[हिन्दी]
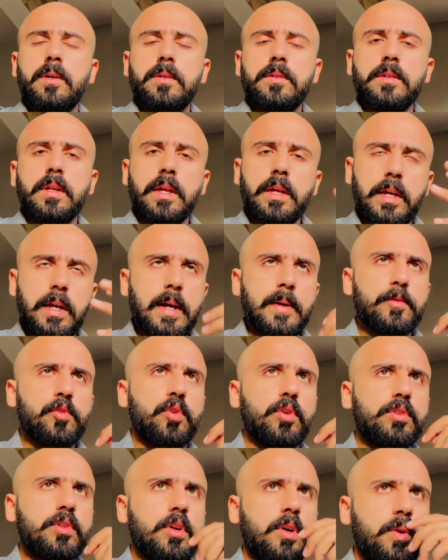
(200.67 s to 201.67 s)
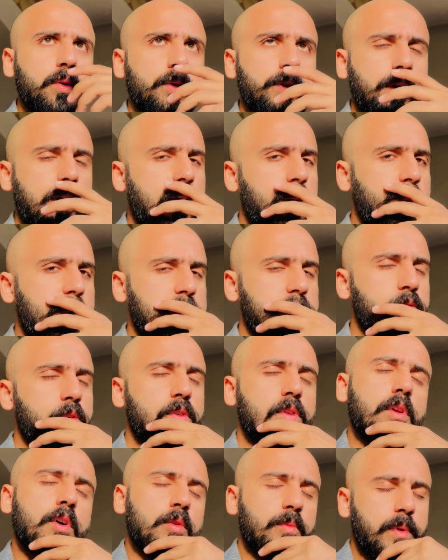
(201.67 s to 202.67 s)
ठीक है सोचता हूँ कुछ ड्रामा
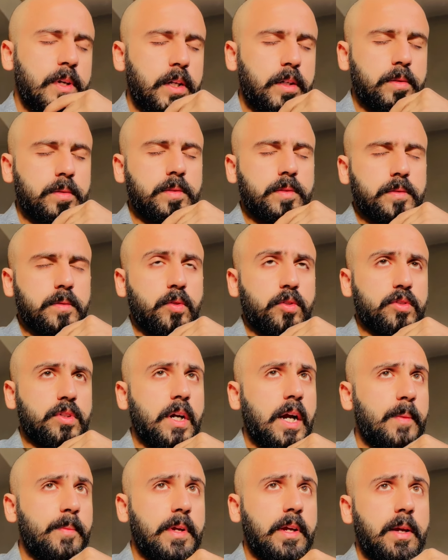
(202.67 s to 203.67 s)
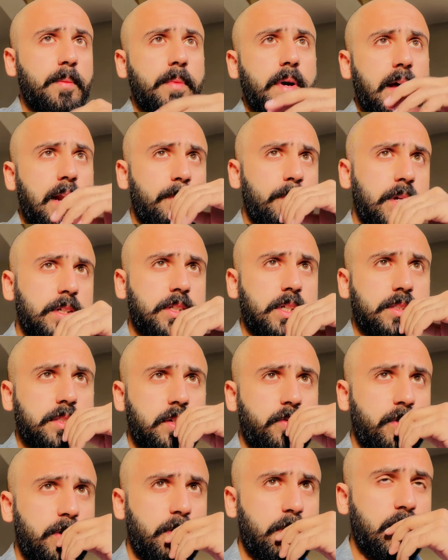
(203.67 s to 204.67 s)
सोचता हूँ फिर उस ड्रामे के बारे में अच्छा
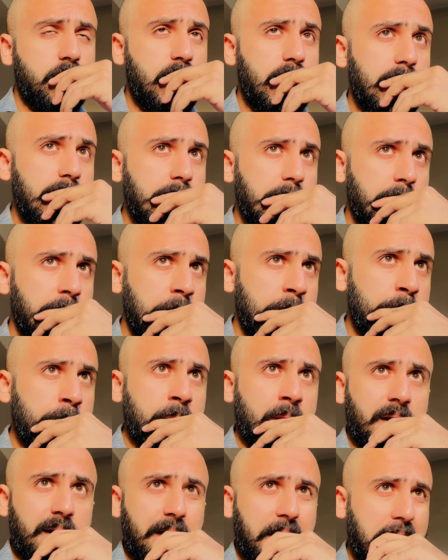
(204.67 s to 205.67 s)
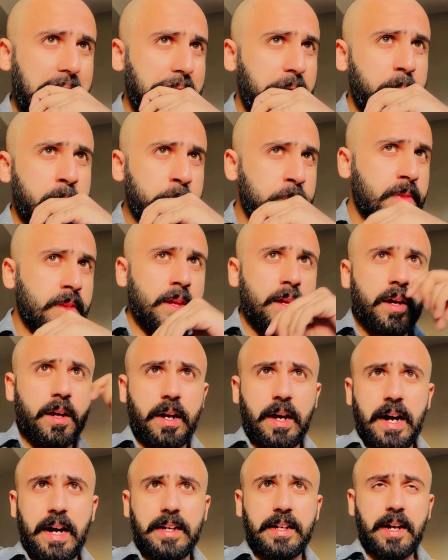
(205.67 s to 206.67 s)
सा ब्लॉग आएगा खैर
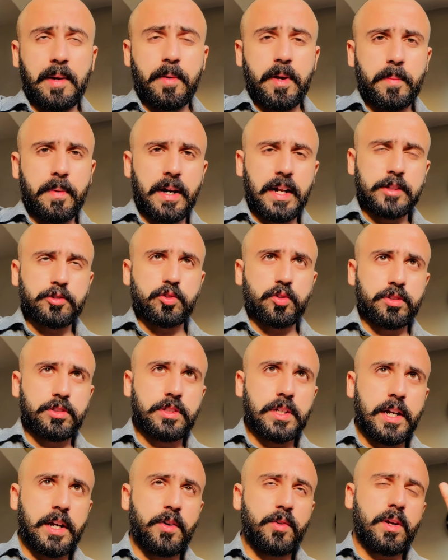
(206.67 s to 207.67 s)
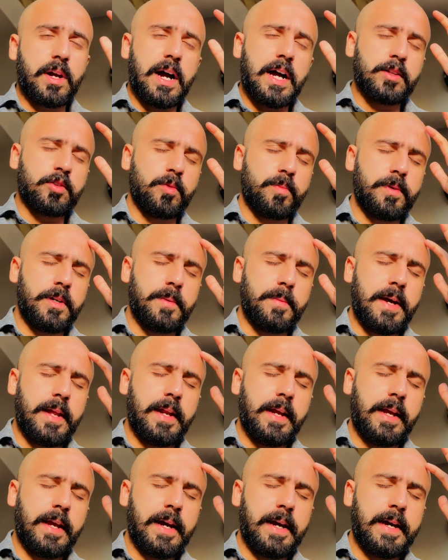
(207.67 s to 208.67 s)
खान का मैं बड़ा सोचता रहा हूँ रात को फिर
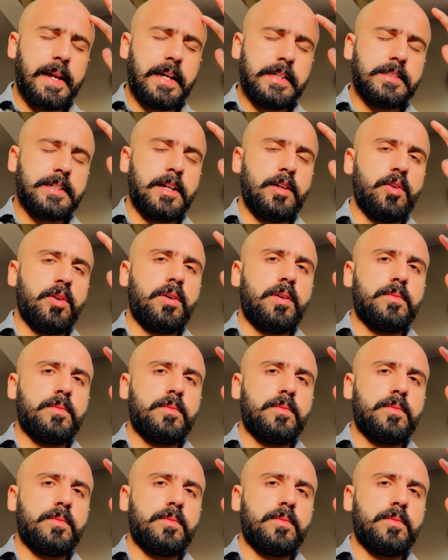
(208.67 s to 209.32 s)
मैंने क्या है चलो